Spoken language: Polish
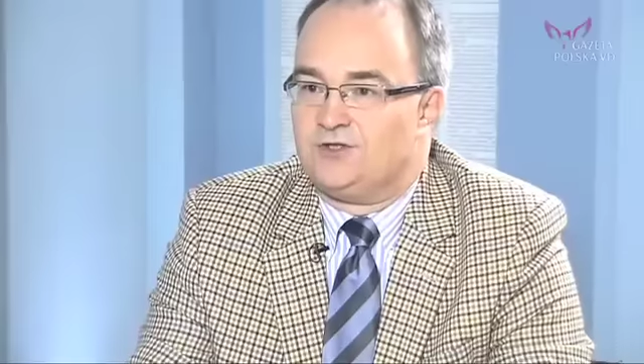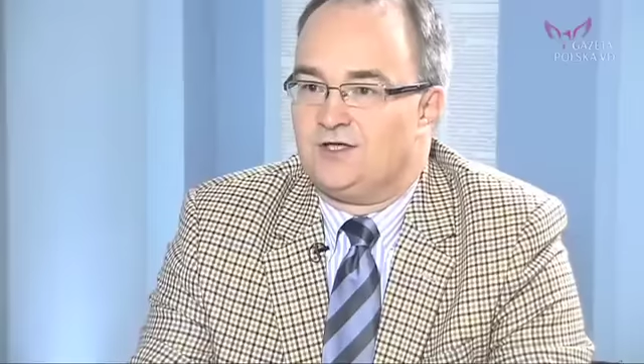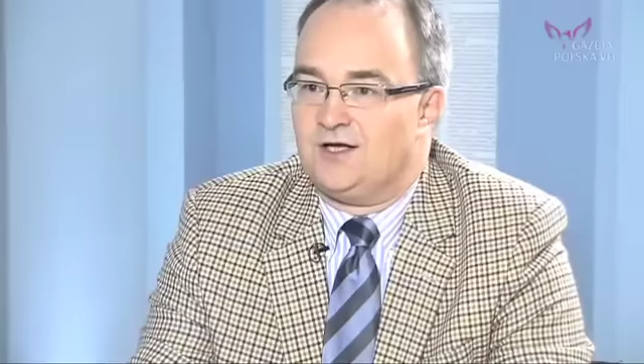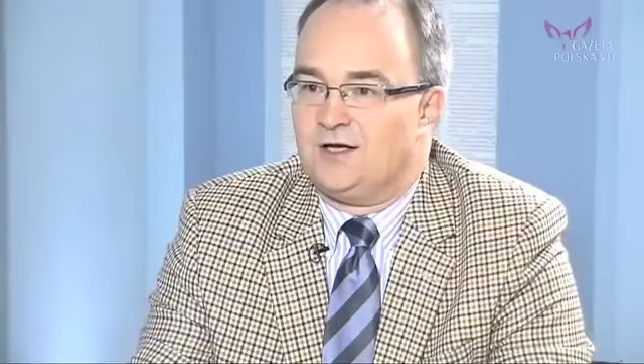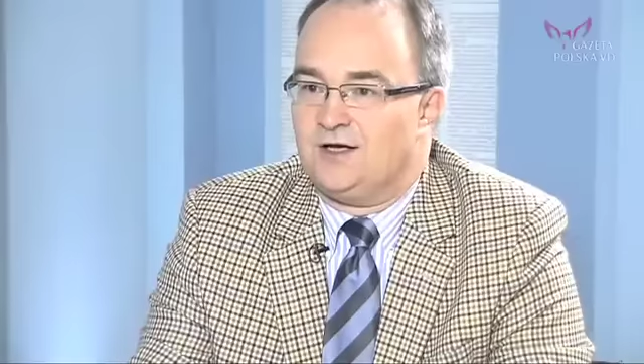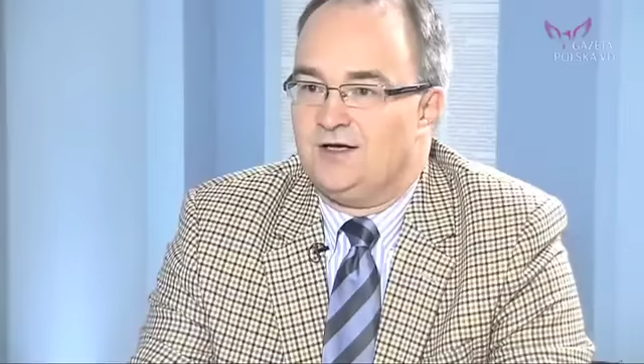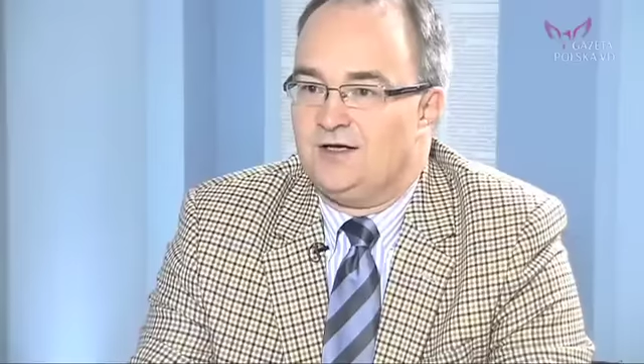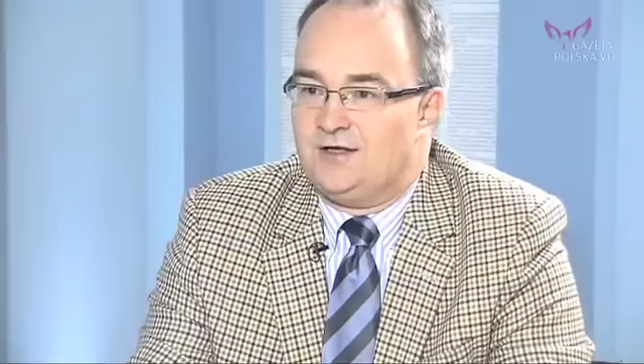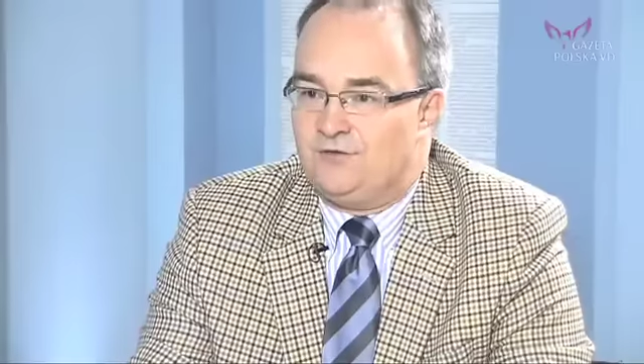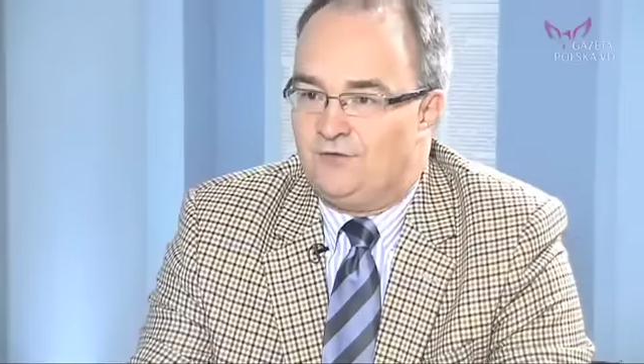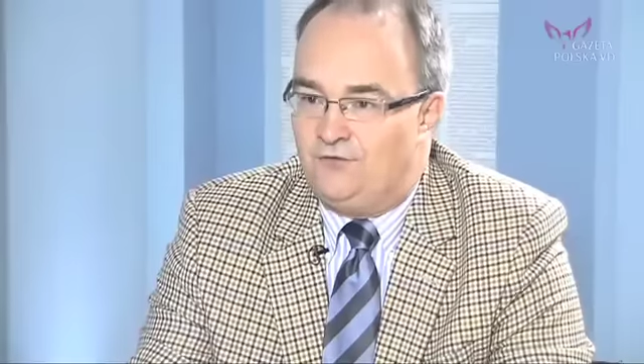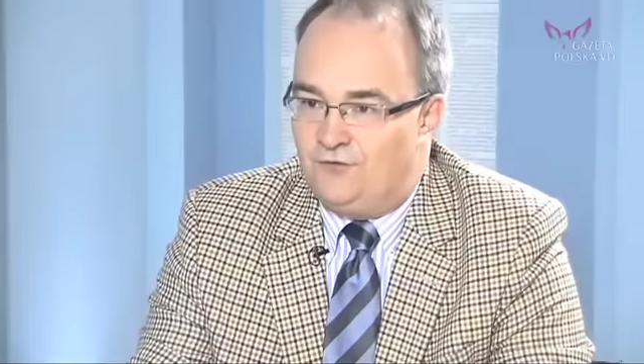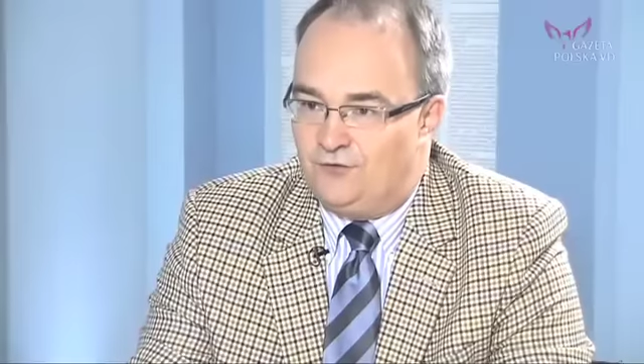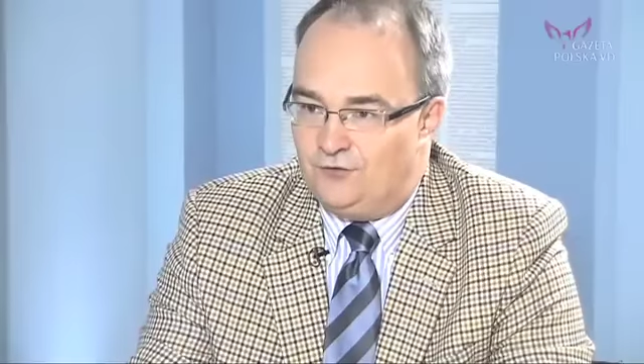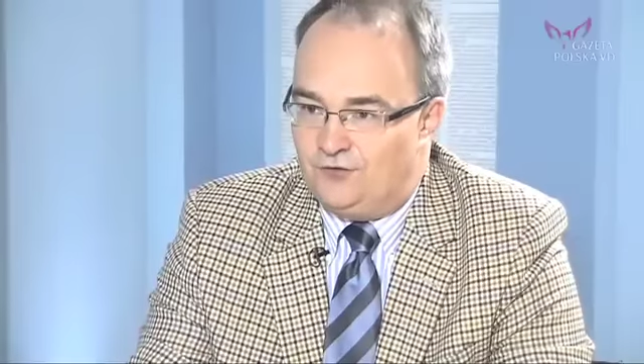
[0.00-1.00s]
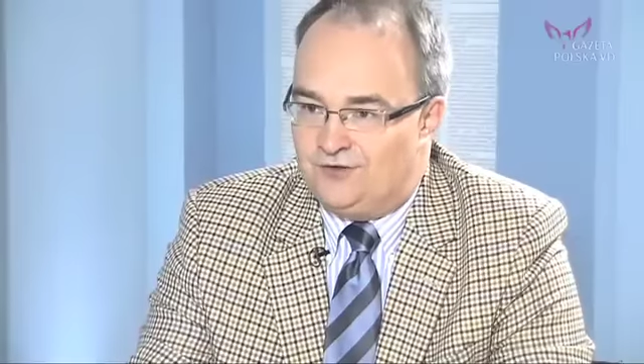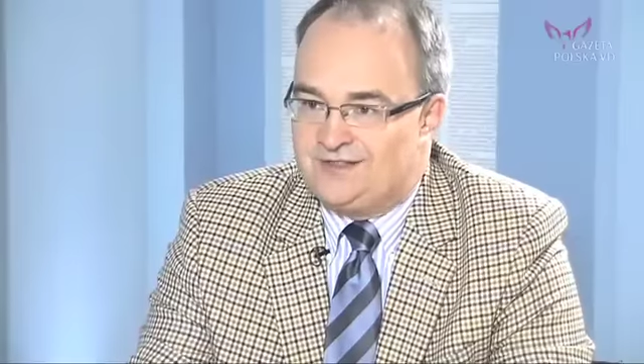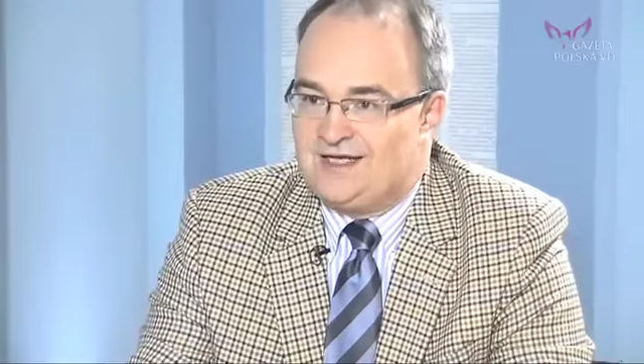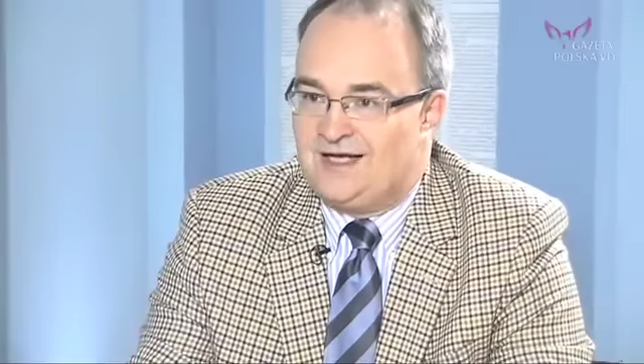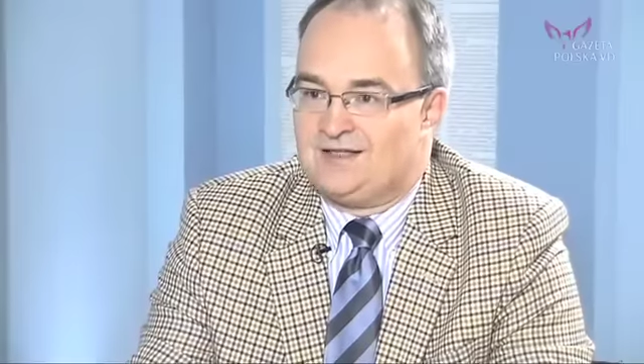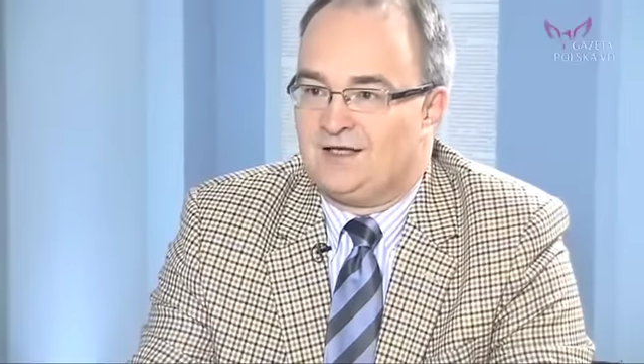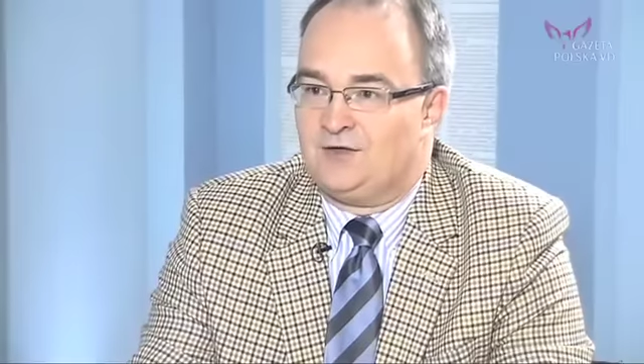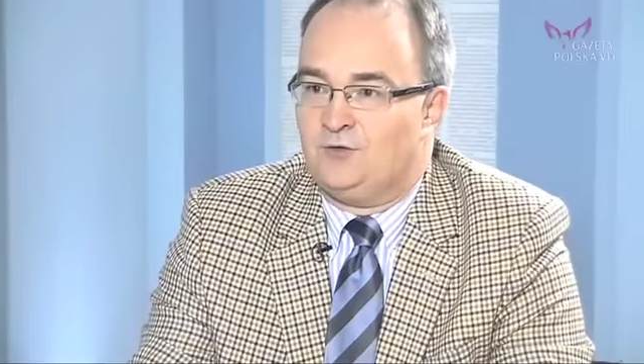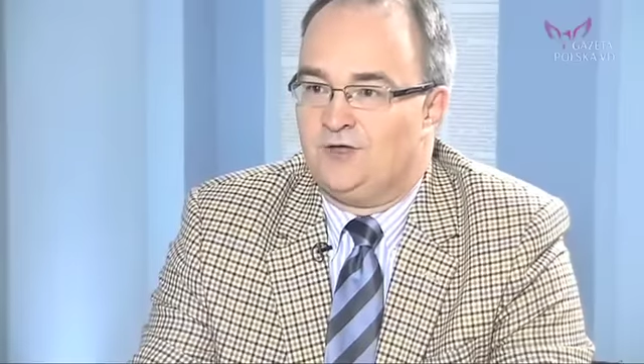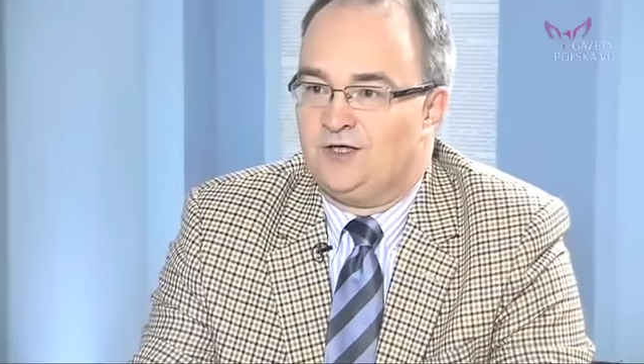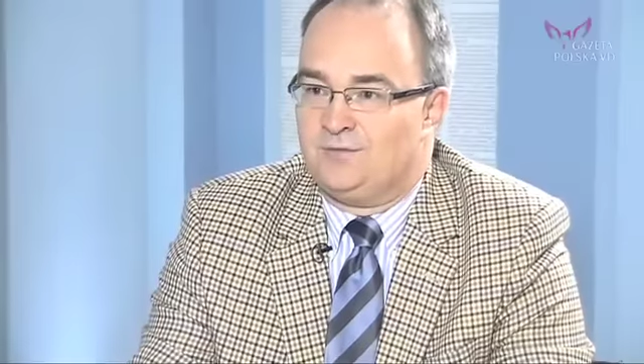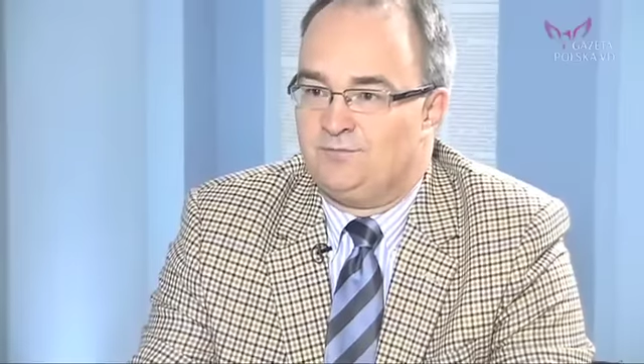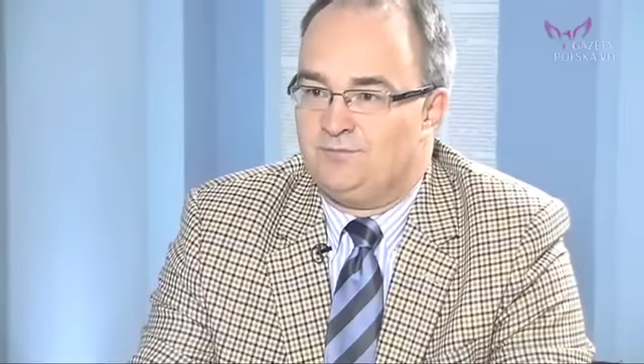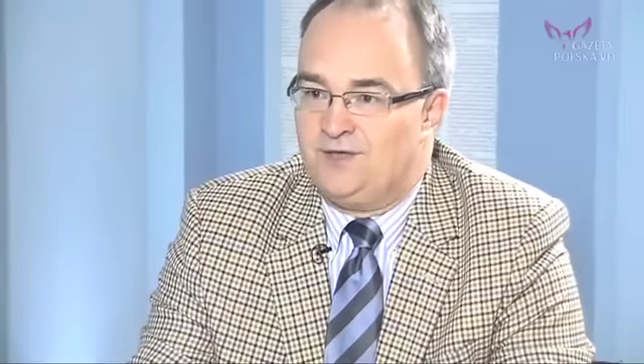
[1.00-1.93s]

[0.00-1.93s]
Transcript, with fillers: że wróg zaatakuje